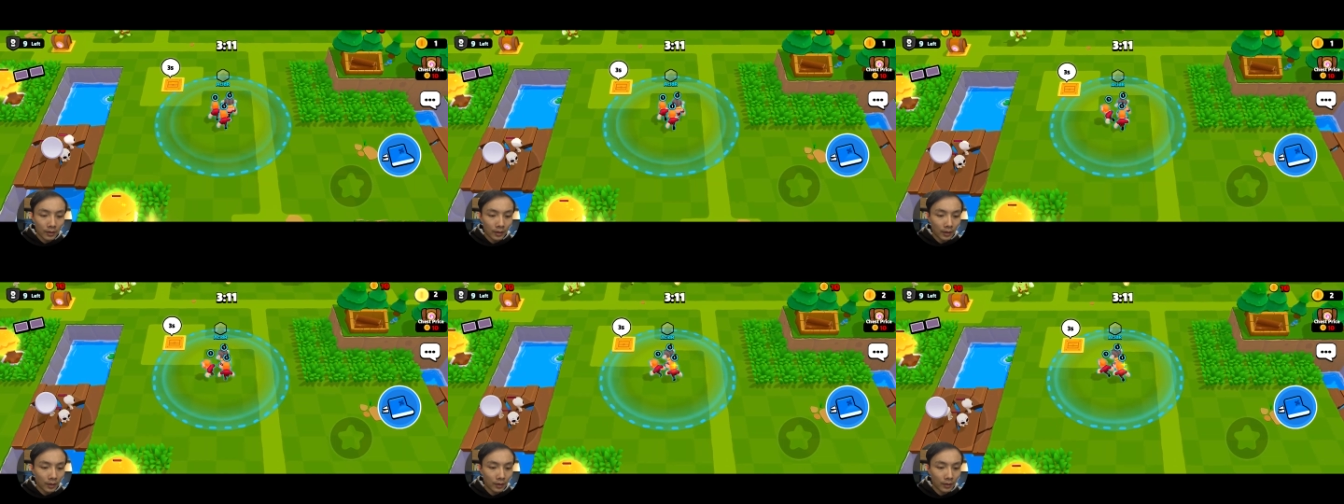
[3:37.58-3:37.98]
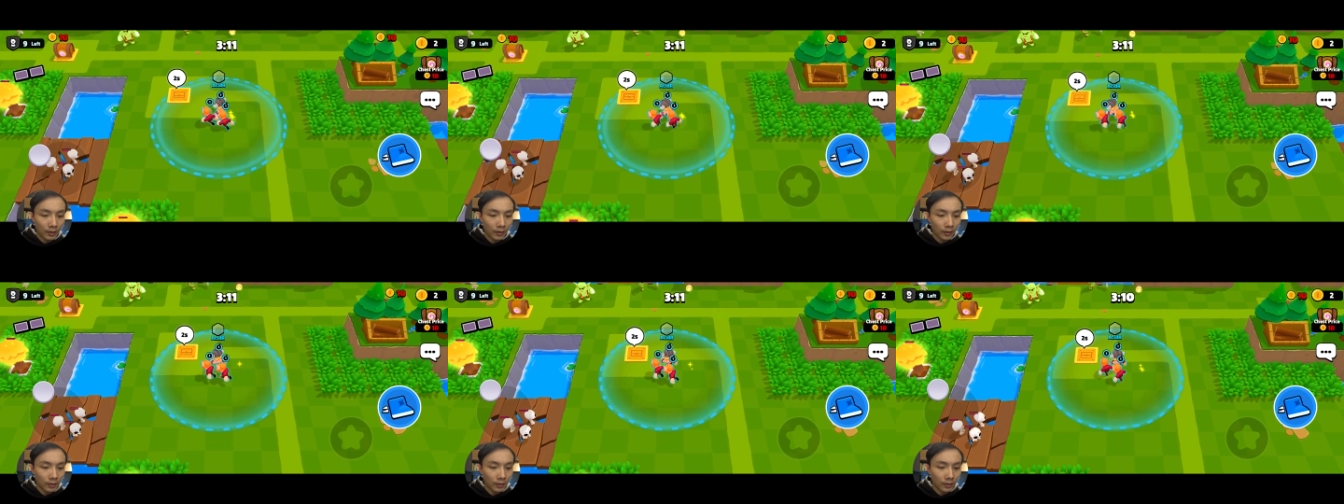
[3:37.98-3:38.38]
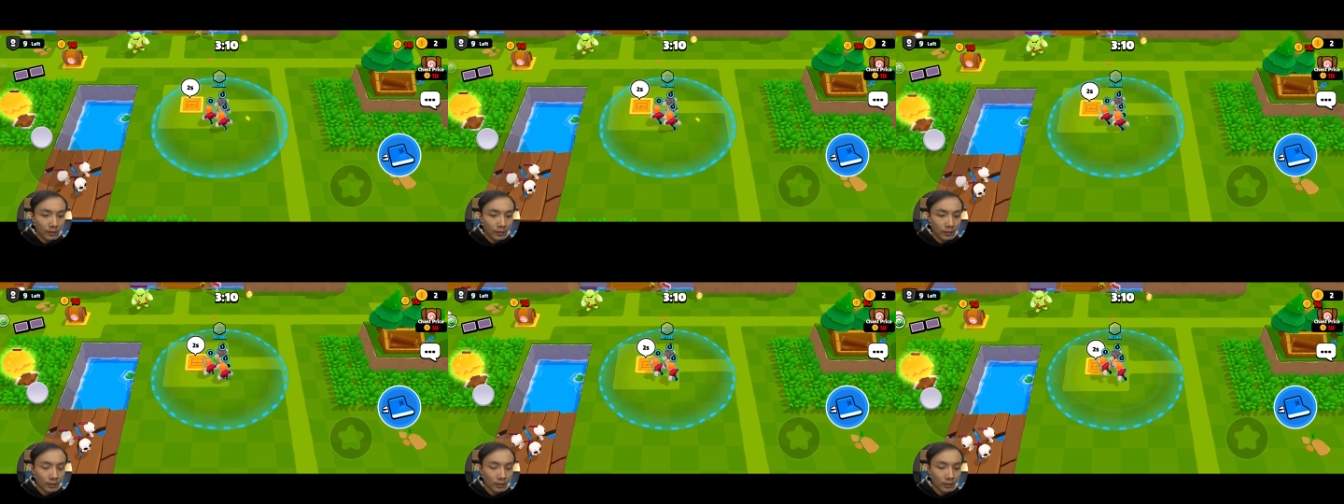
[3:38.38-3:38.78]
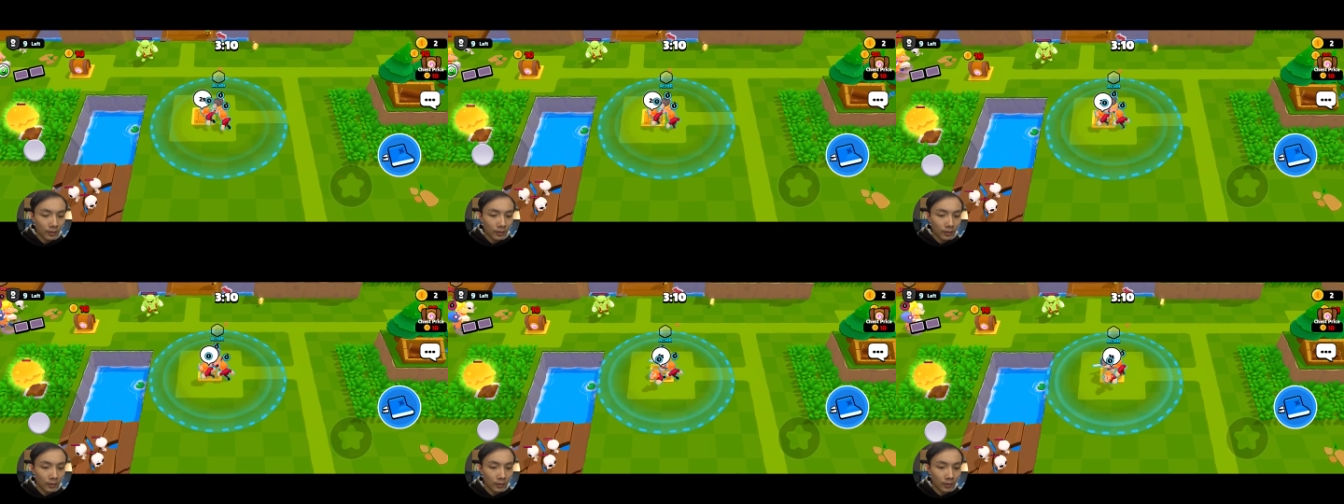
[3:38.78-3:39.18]
然后
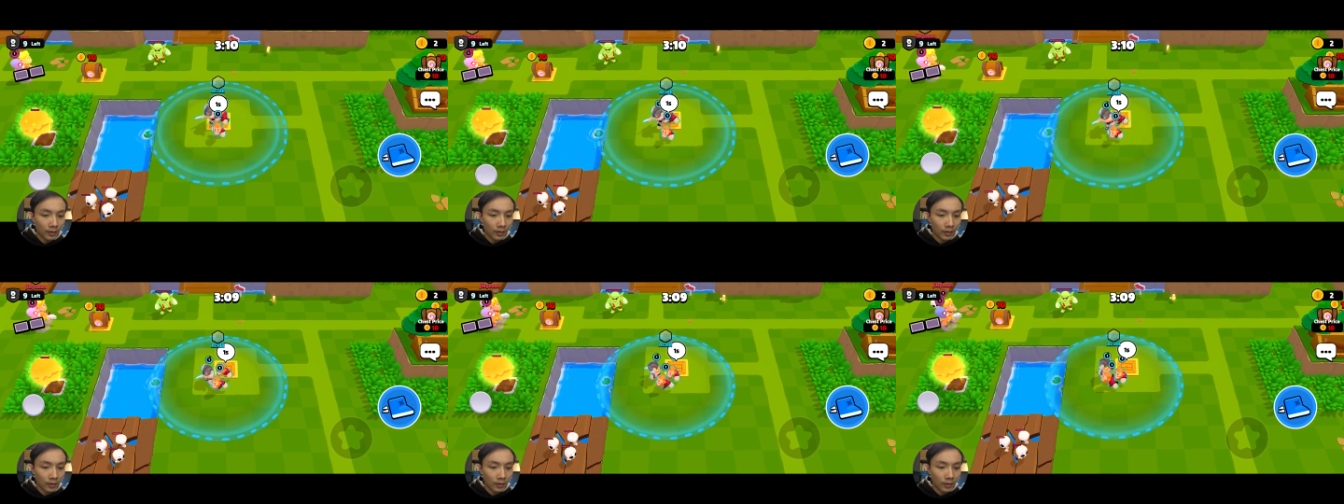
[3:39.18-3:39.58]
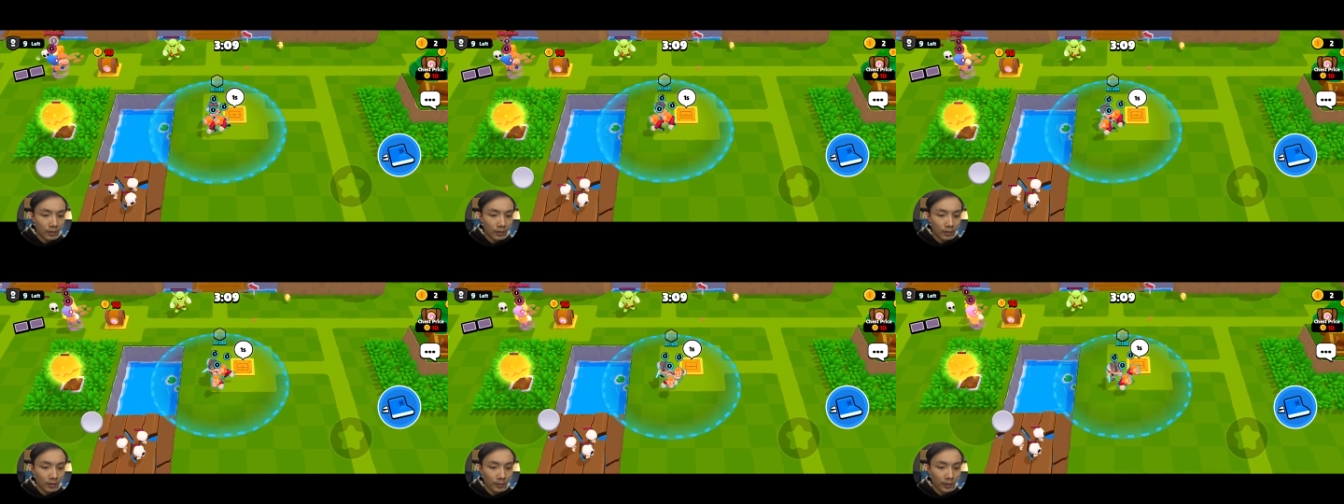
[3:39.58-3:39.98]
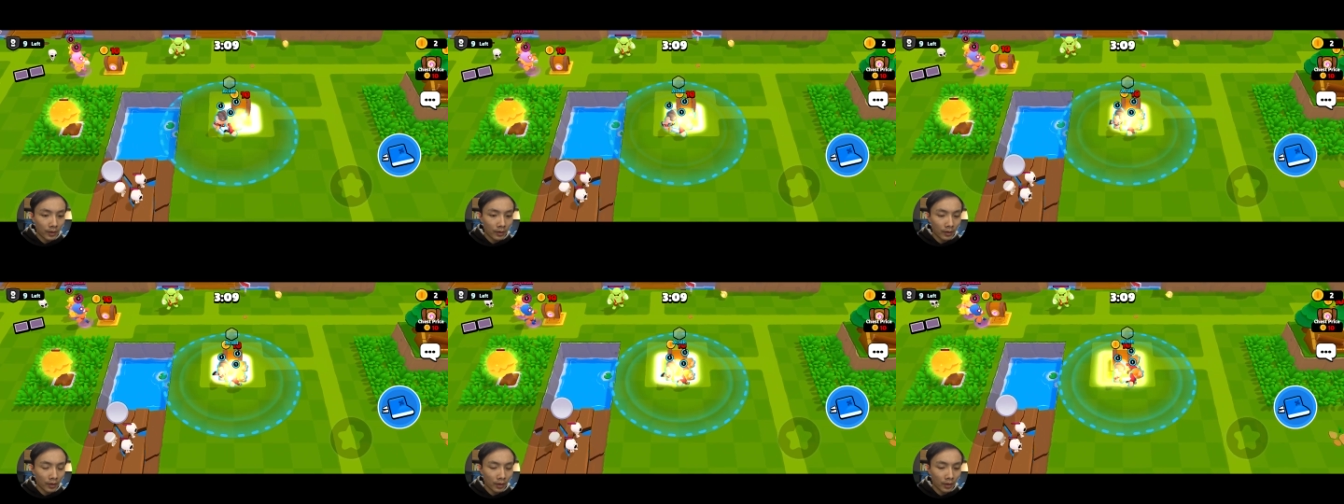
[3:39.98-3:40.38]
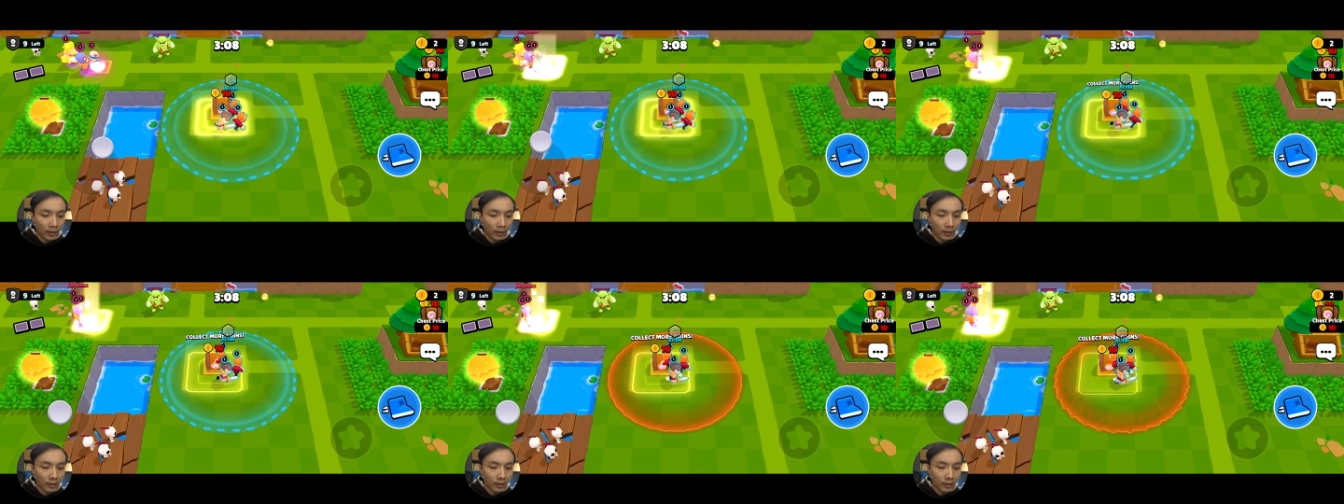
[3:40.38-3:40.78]
这边又
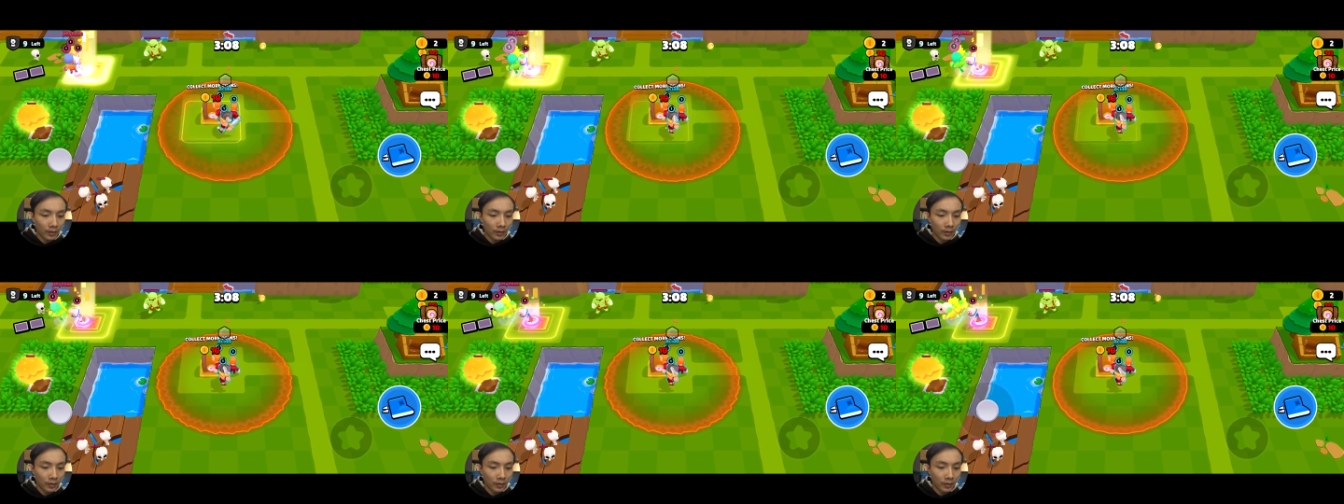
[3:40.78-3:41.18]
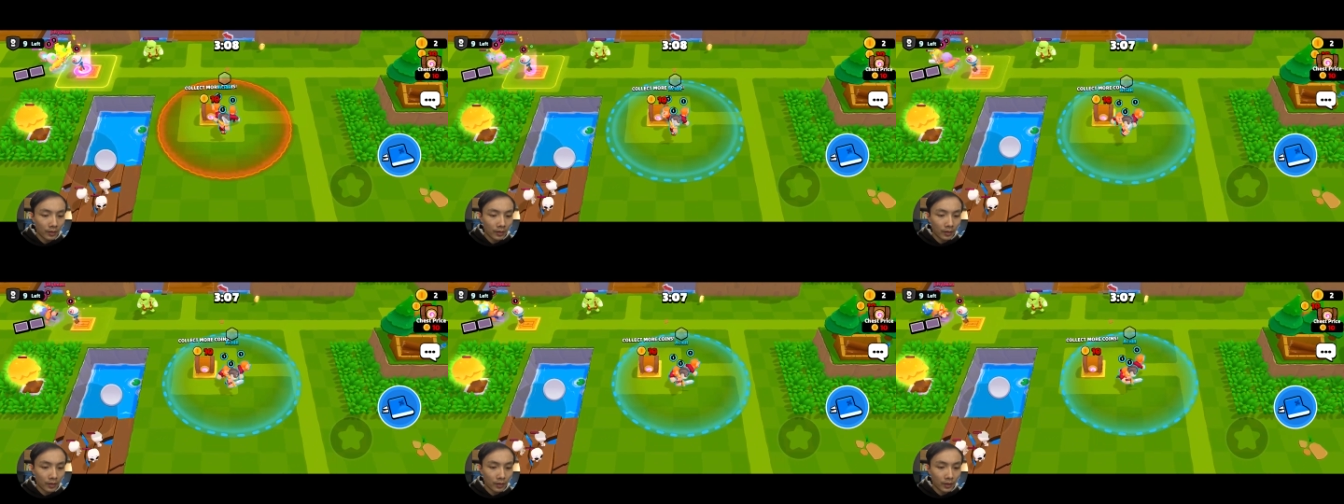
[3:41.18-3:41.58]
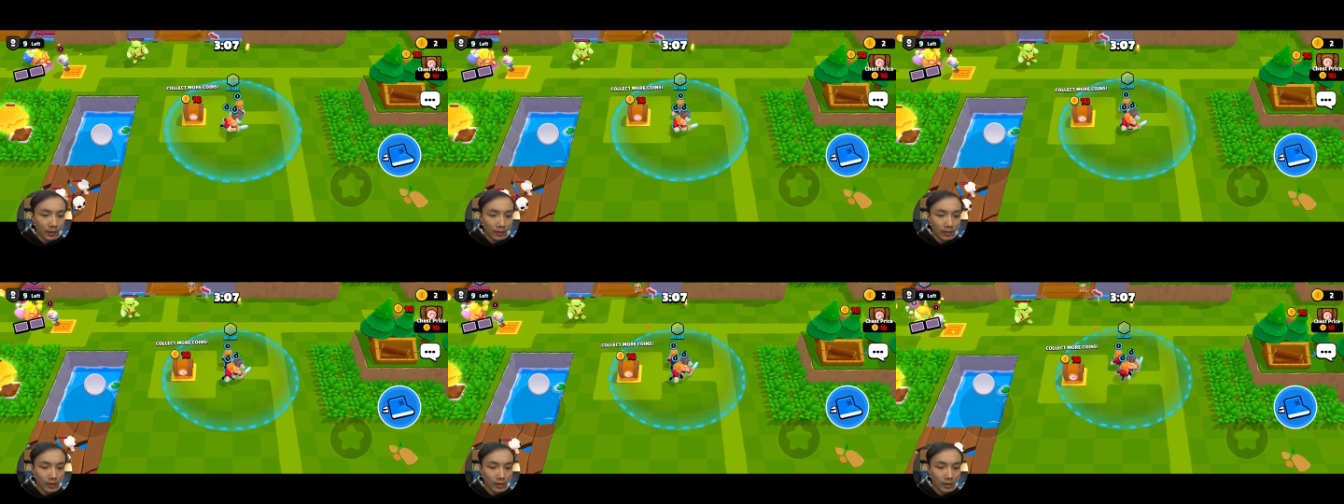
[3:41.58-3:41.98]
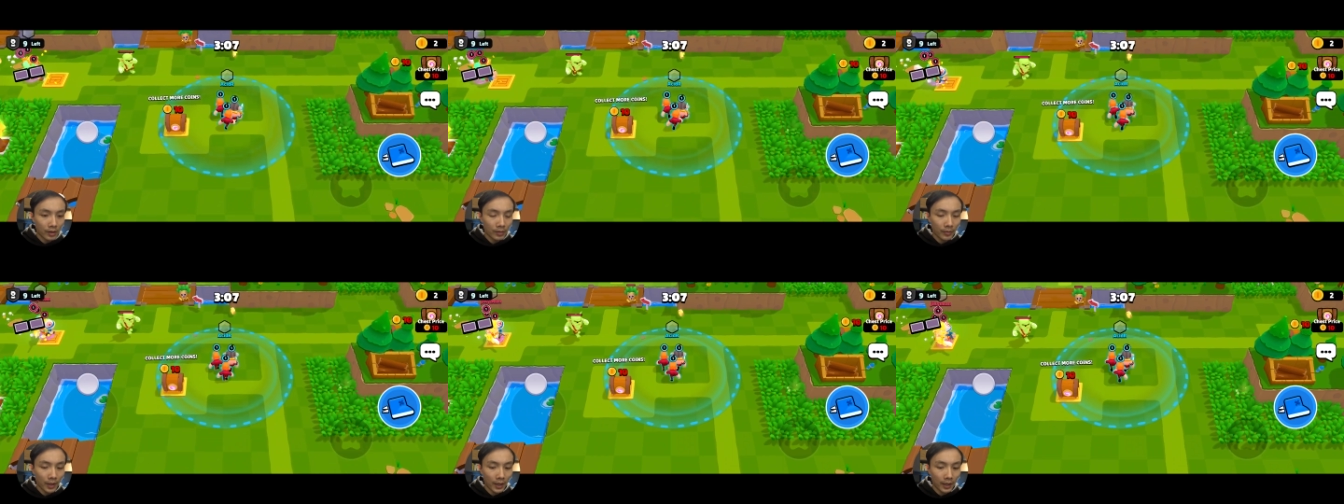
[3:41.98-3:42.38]
有，然后
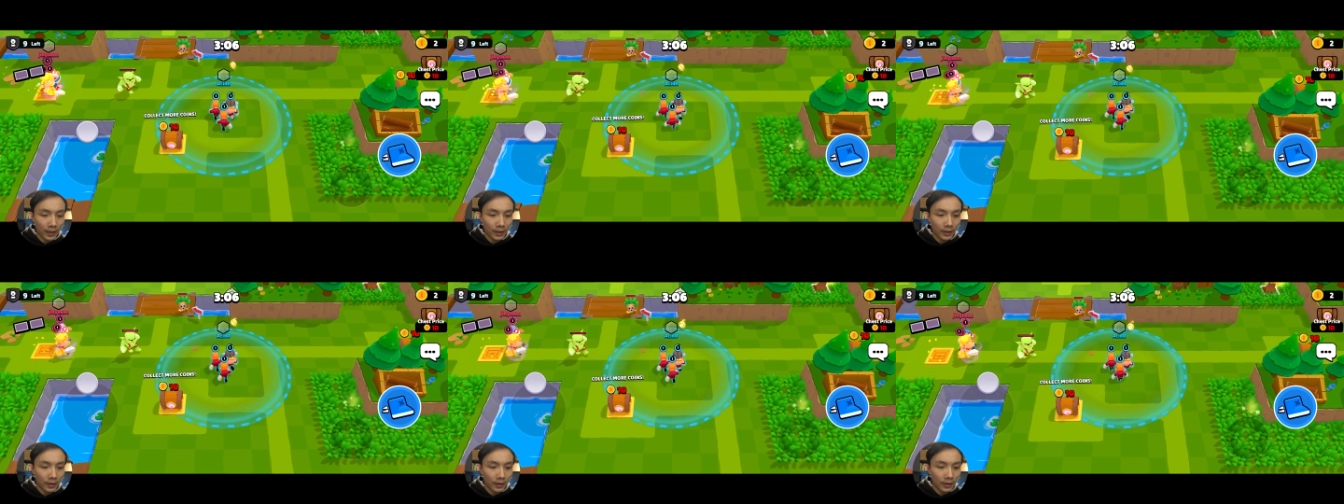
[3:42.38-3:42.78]
10枚。